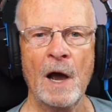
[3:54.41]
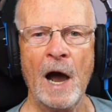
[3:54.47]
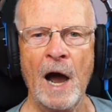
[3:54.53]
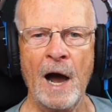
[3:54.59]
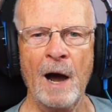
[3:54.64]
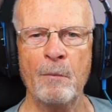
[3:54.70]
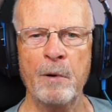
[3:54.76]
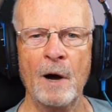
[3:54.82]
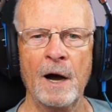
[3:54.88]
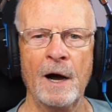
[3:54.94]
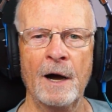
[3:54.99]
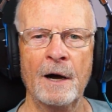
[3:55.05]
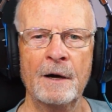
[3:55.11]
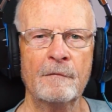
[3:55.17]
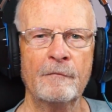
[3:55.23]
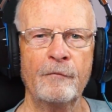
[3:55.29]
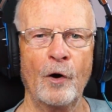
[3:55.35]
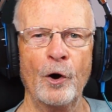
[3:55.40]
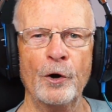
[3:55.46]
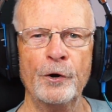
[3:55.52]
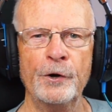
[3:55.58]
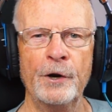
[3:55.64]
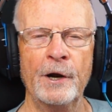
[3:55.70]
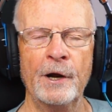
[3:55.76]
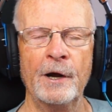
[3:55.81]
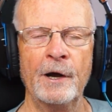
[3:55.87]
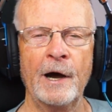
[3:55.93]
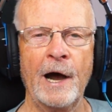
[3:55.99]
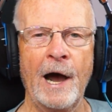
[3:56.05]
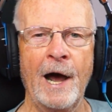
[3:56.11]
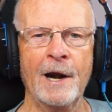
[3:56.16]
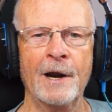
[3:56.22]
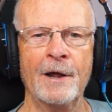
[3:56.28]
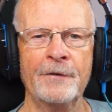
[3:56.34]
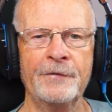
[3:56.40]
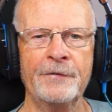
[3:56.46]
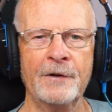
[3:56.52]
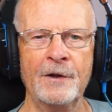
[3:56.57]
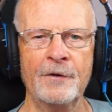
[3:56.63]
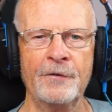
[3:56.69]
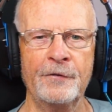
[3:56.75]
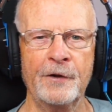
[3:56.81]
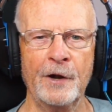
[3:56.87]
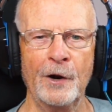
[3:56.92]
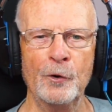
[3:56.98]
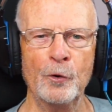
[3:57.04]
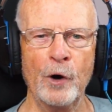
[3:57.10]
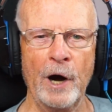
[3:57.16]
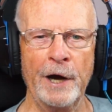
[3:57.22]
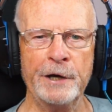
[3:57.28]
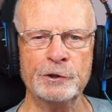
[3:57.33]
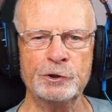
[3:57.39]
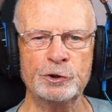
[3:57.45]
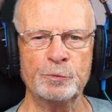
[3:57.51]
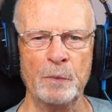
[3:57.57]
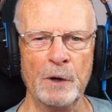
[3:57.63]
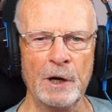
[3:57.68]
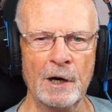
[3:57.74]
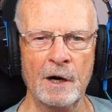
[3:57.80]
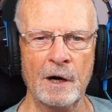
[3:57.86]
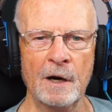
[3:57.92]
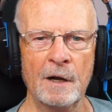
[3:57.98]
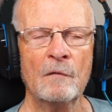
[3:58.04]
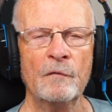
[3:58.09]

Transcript: Aber Freunde, alles ist ja nur ein Spiel.